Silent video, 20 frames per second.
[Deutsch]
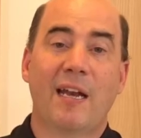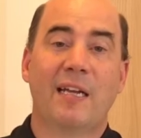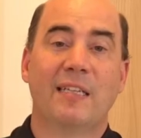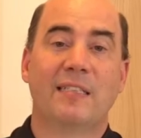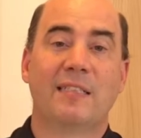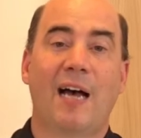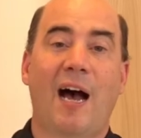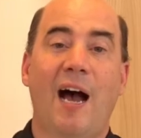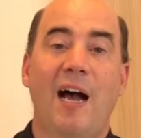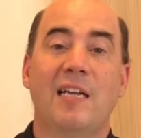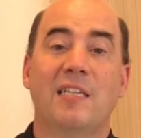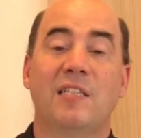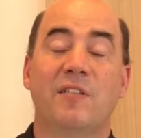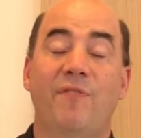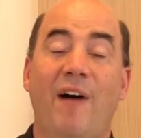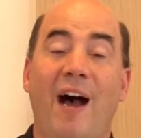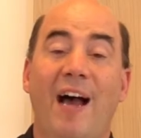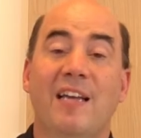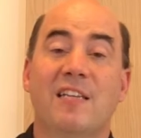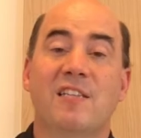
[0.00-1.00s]
Es heißt,
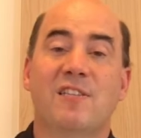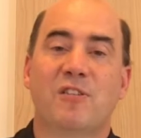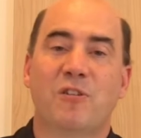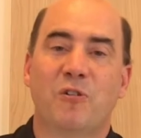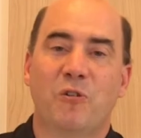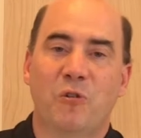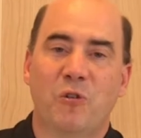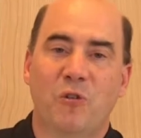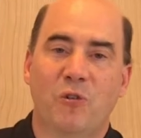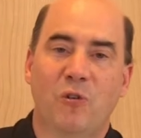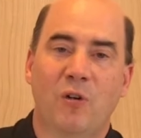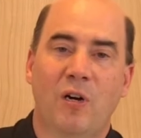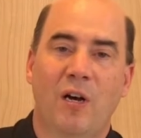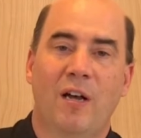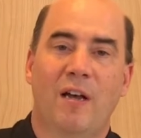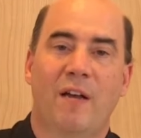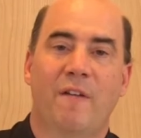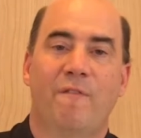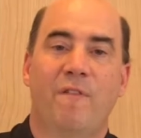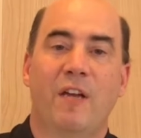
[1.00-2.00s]
weißt du,
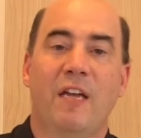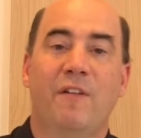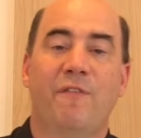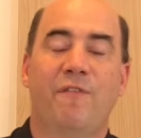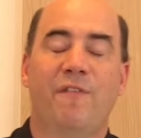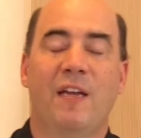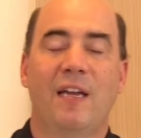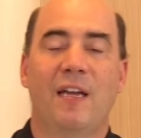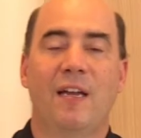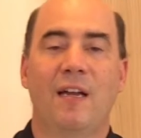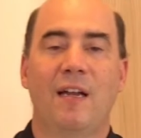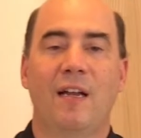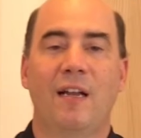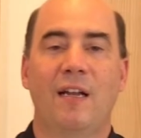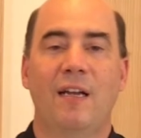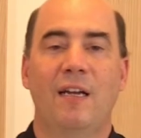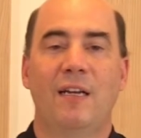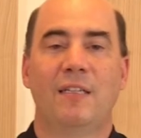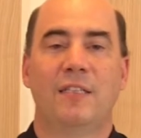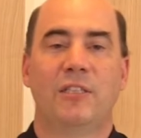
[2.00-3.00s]
wie viel
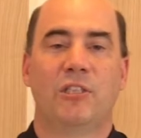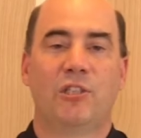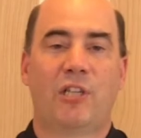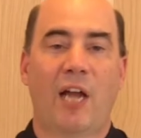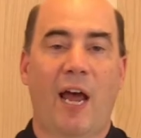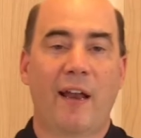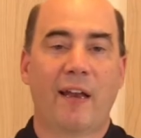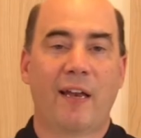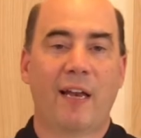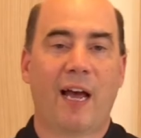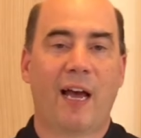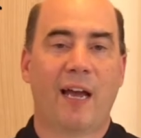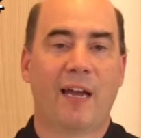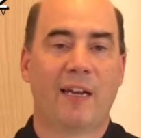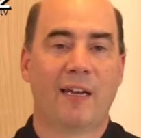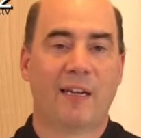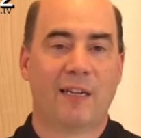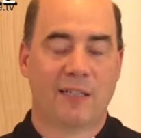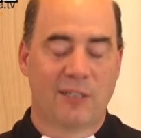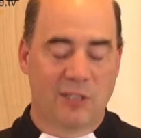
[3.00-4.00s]
Sternlein
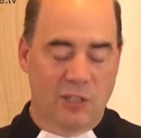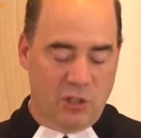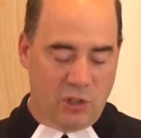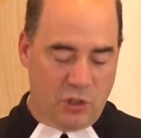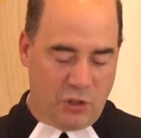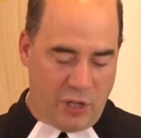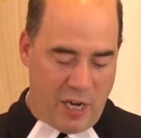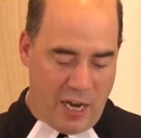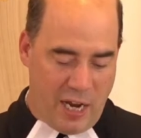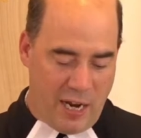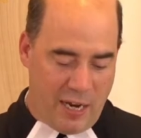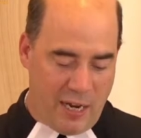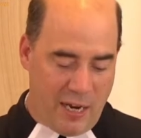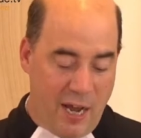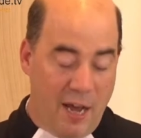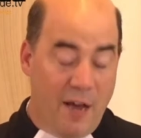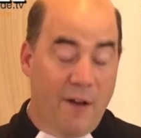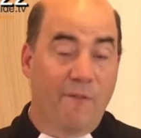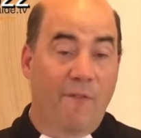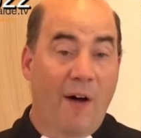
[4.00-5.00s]
stehen?
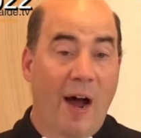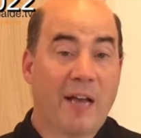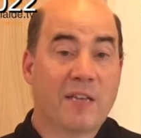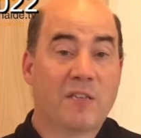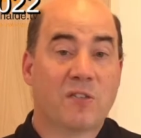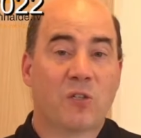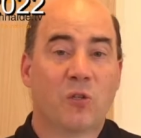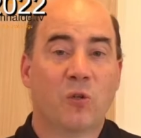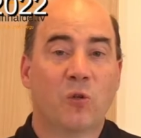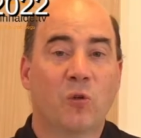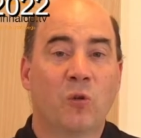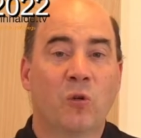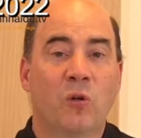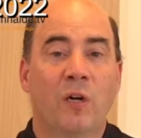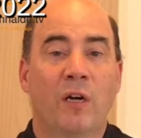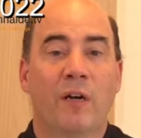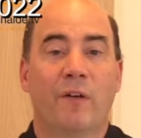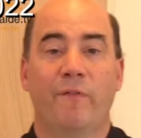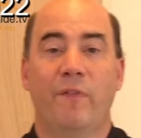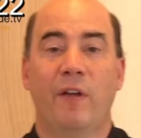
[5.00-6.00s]
Weißt du,
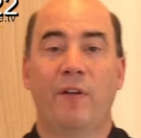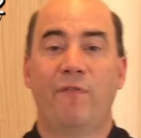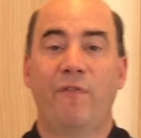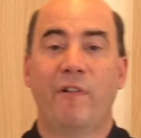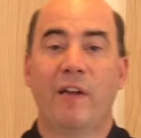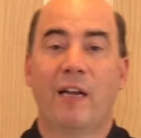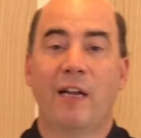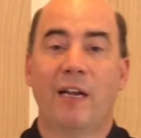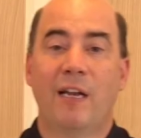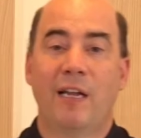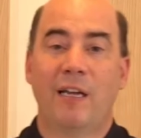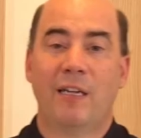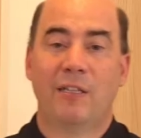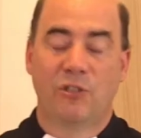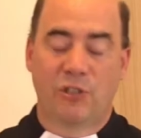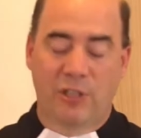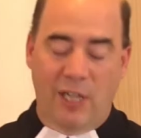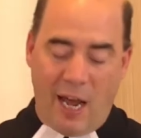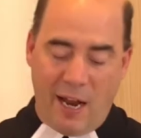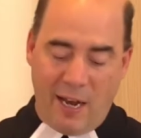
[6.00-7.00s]
wie viel
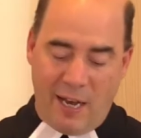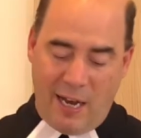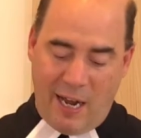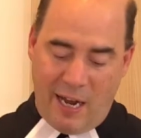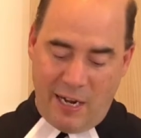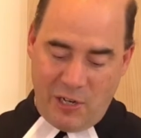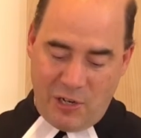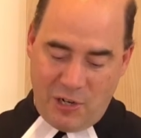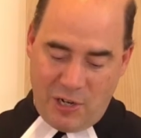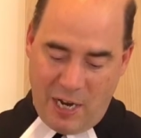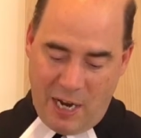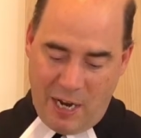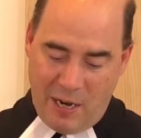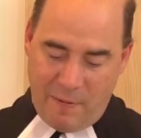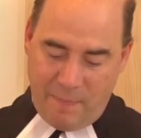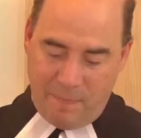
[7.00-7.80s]
Sternlein stehen?